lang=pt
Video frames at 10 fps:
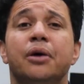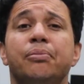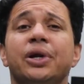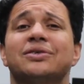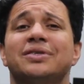
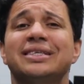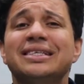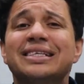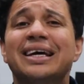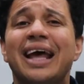Por isso, se
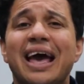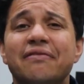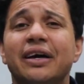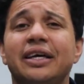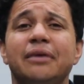inscreve
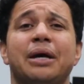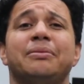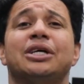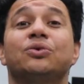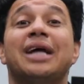aqui para me
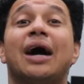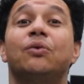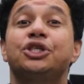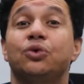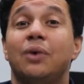ajudar a
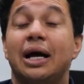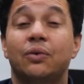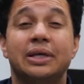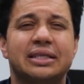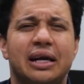continuar com
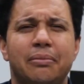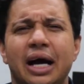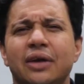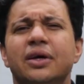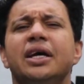esse
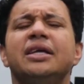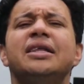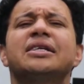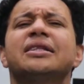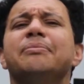trabalho e
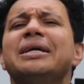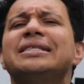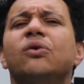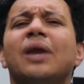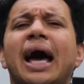deixa também
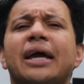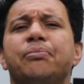seu like,